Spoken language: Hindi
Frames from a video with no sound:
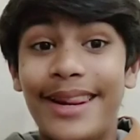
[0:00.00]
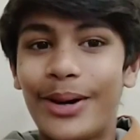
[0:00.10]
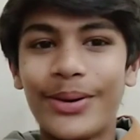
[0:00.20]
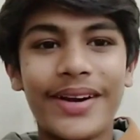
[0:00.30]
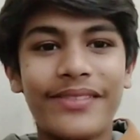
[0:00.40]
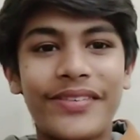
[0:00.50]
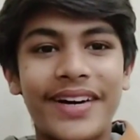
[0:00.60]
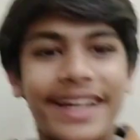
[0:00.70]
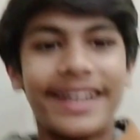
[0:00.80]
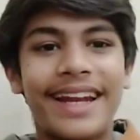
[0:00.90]
हेलो
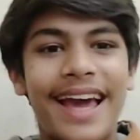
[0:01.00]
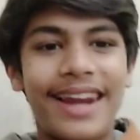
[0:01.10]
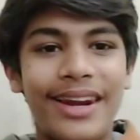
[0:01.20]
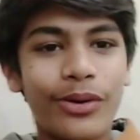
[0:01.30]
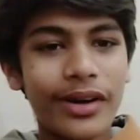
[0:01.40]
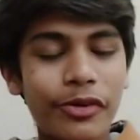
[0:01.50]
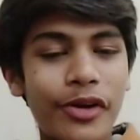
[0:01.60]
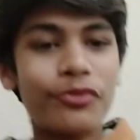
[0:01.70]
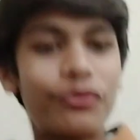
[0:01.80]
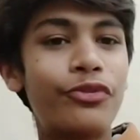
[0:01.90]
एवरीवन हेलो
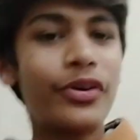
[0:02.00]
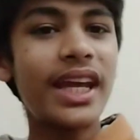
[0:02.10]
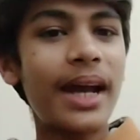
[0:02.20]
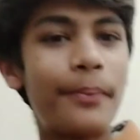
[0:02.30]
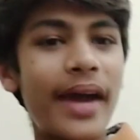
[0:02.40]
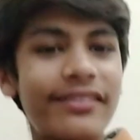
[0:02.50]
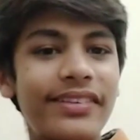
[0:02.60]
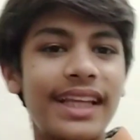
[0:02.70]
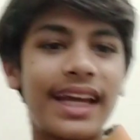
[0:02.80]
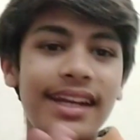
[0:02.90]
एवरीवन वी आर बैक
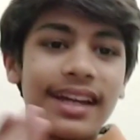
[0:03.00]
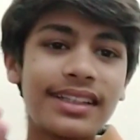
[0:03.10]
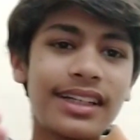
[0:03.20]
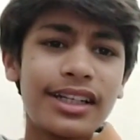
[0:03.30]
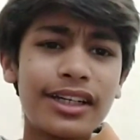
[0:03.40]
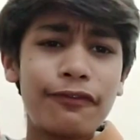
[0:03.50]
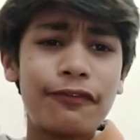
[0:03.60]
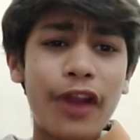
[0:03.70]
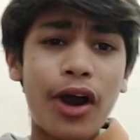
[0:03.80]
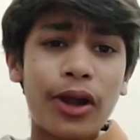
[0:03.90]
विद अनदर
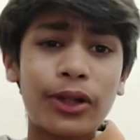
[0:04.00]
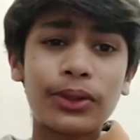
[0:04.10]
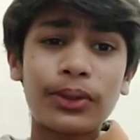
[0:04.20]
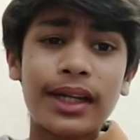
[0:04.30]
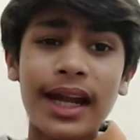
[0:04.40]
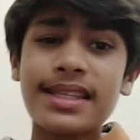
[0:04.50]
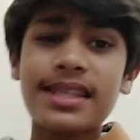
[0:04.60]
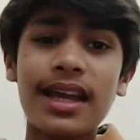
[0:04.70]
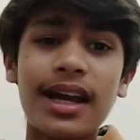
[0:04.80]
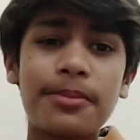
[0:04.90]
ब्लॉट तो
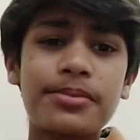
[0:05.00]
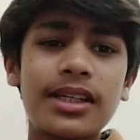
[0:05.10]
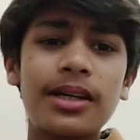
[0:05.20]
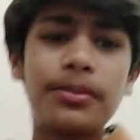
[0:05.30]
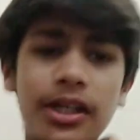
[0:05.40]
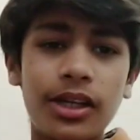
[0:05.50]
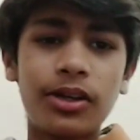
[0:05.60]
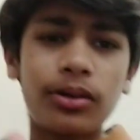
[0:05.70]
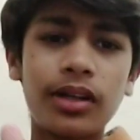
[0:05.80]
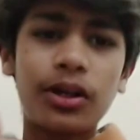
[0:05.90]
कैसे हैं आप सब
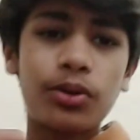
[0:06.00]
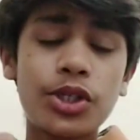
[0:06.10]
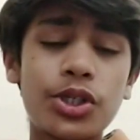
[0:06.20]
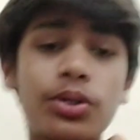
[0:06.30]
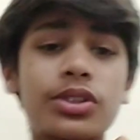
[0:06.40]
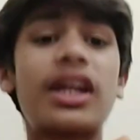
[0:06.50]
ठीक तो ना खुश हो